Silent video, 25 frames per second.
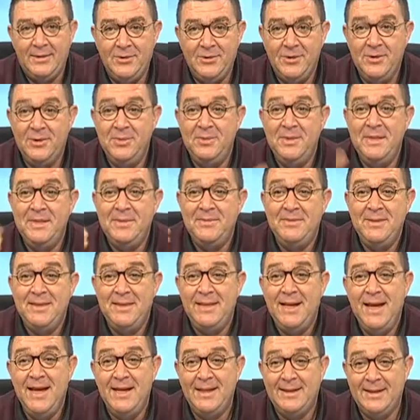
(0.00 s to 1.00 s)
Çünkü
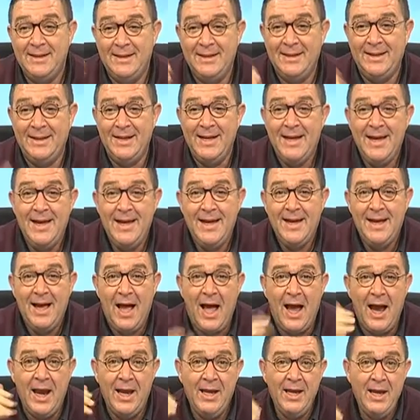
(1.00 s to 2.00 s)
bizimkiler
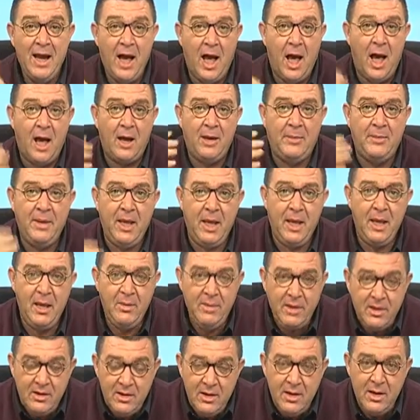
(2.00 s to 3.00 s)
aynı harbiyeyi
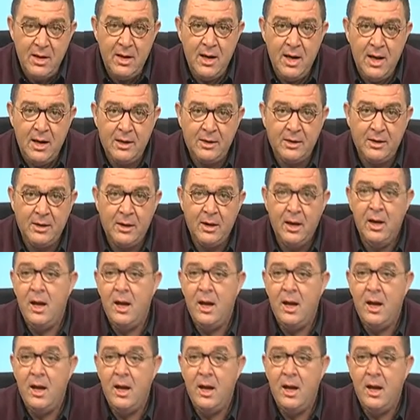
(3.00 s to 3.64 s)
bitirirler.